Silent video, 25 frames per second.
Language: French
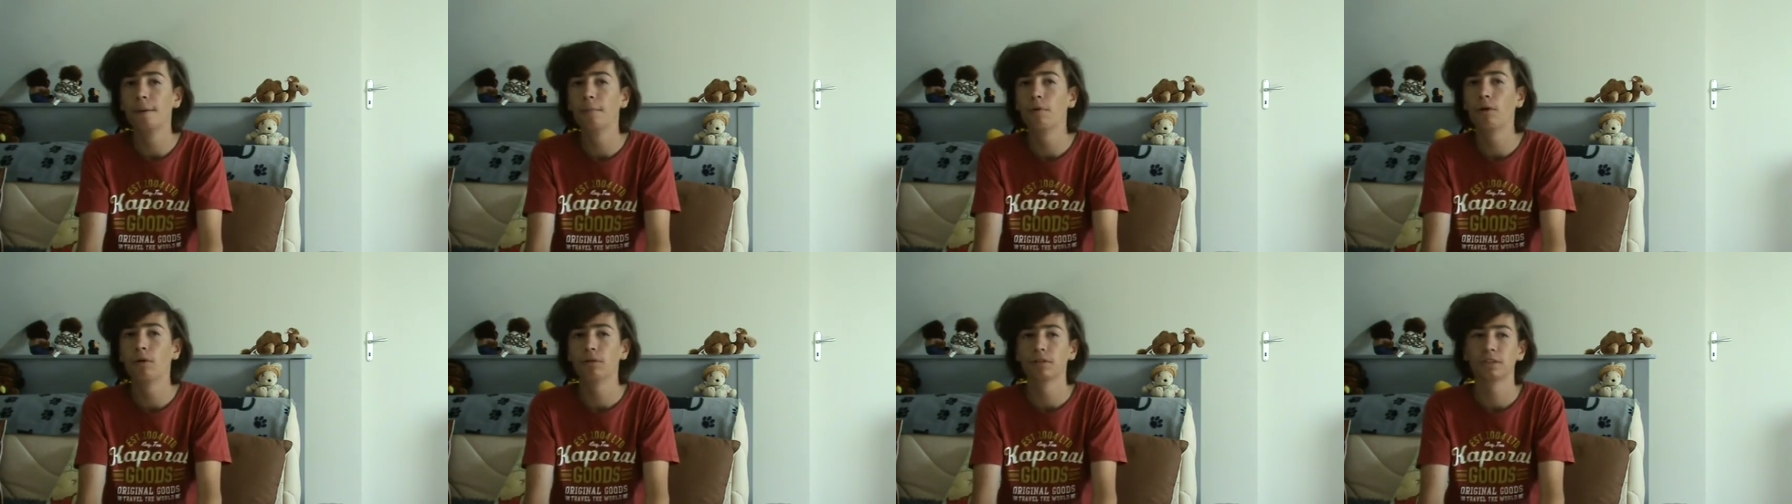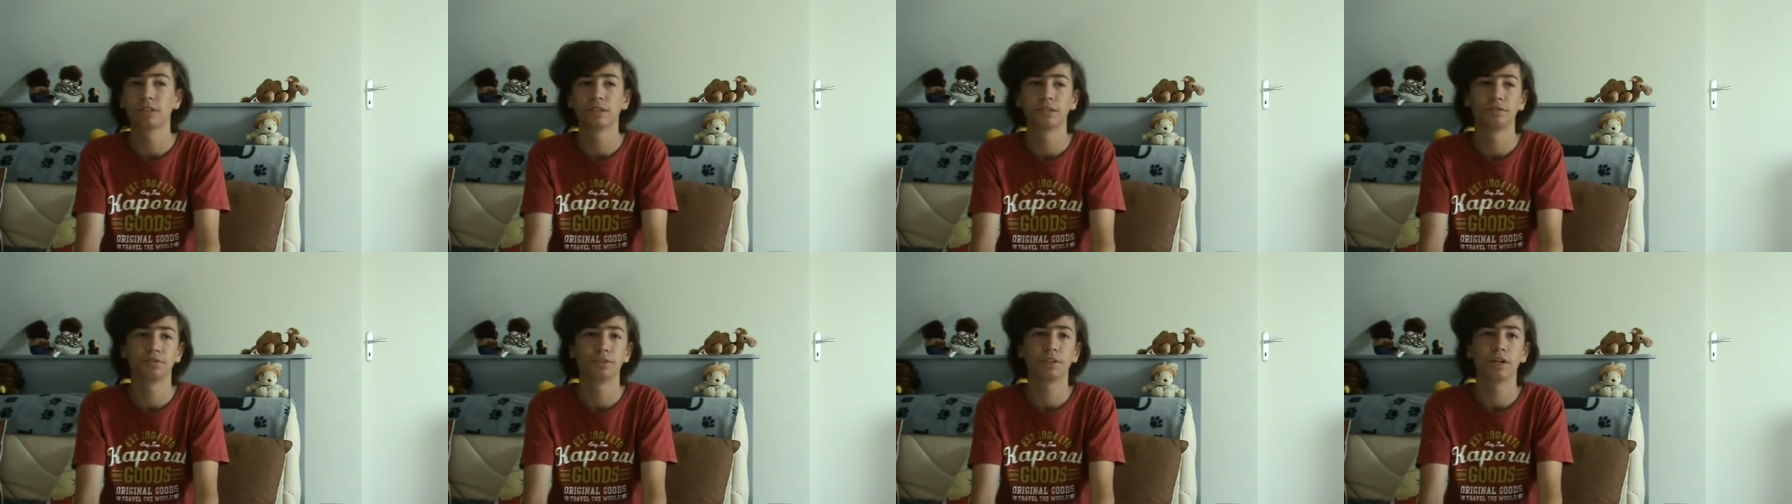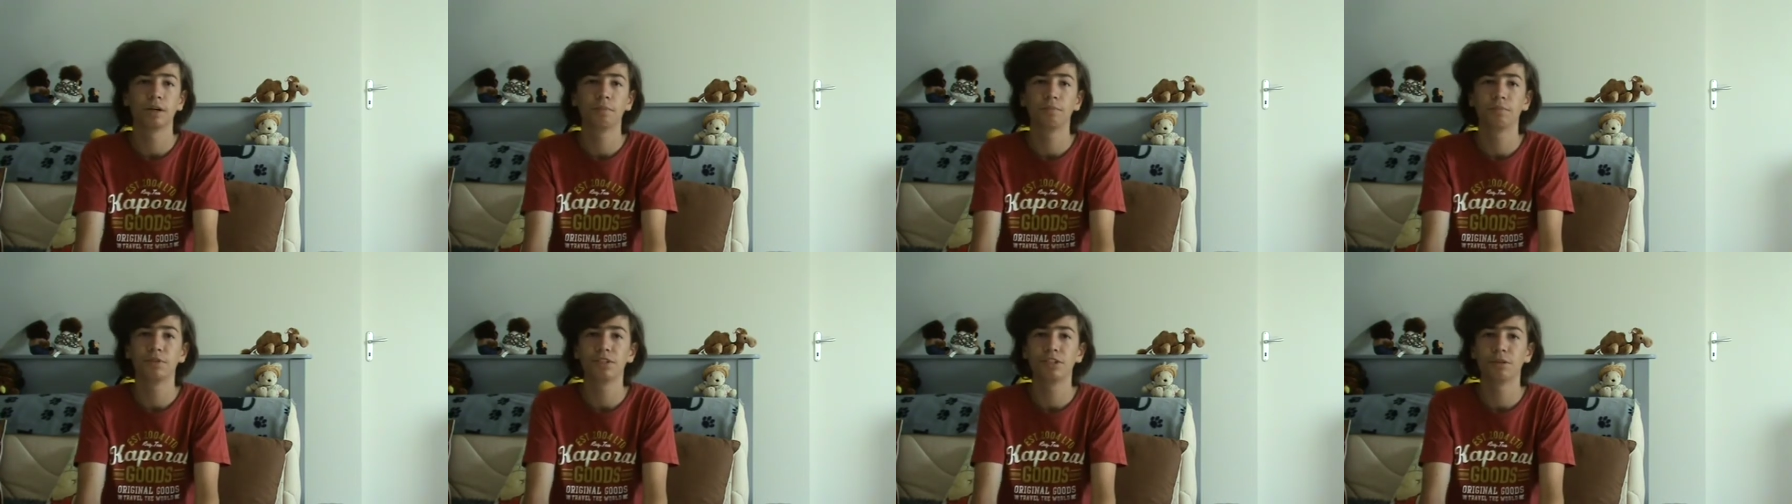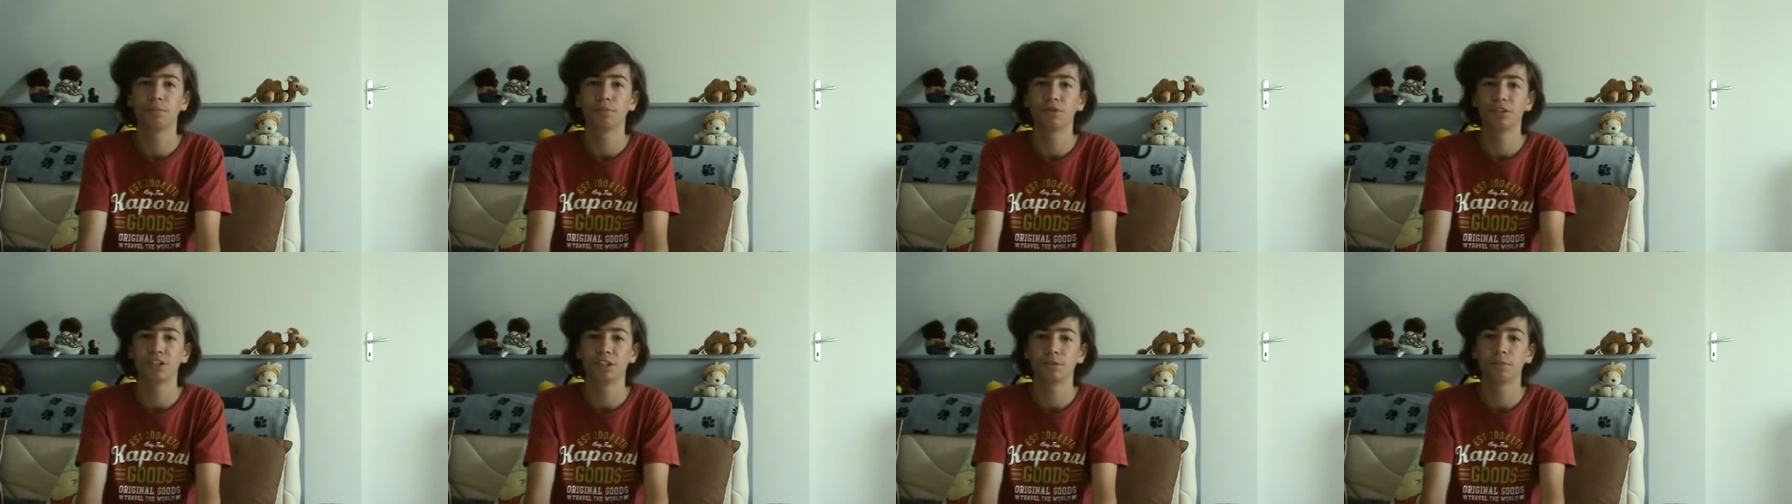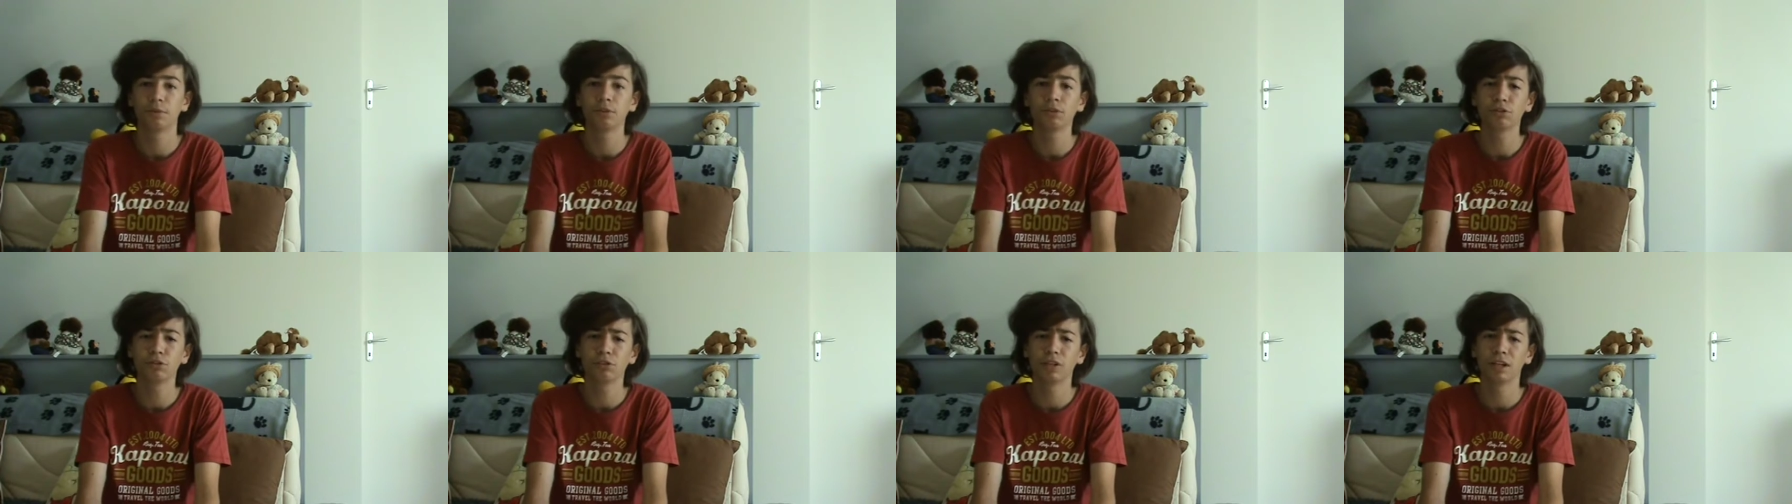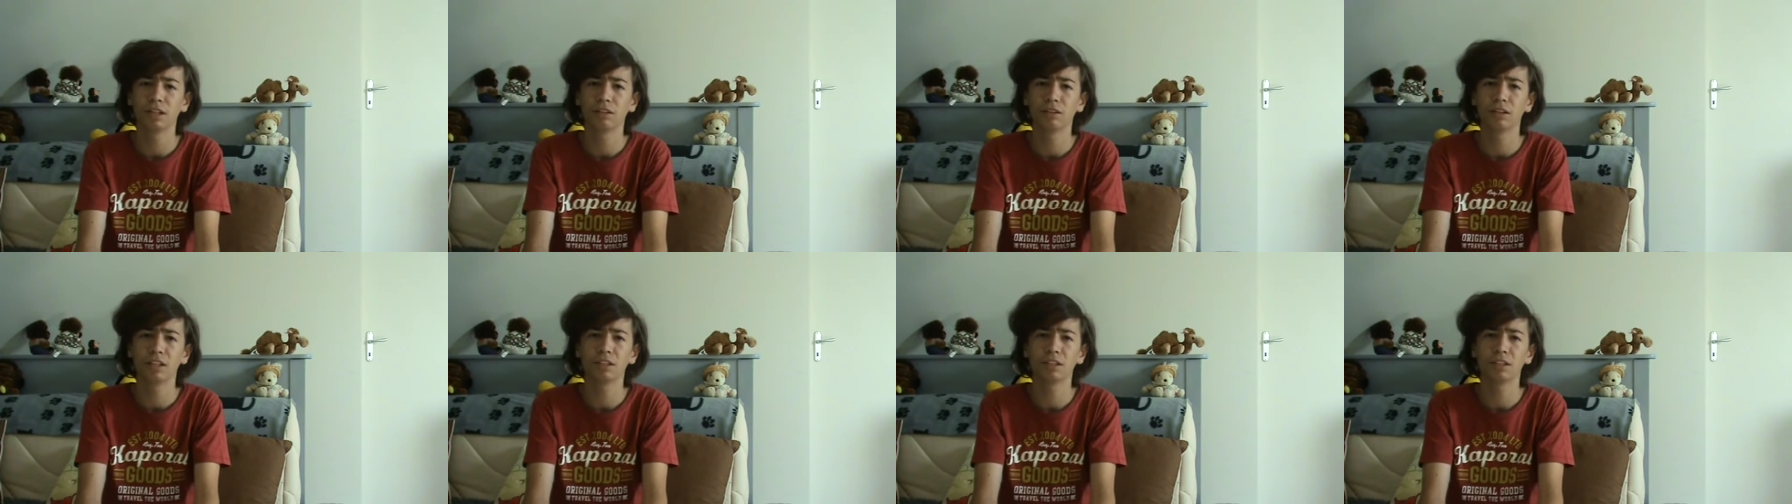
bon, ça fait quand même plaisir pour les Espagnols.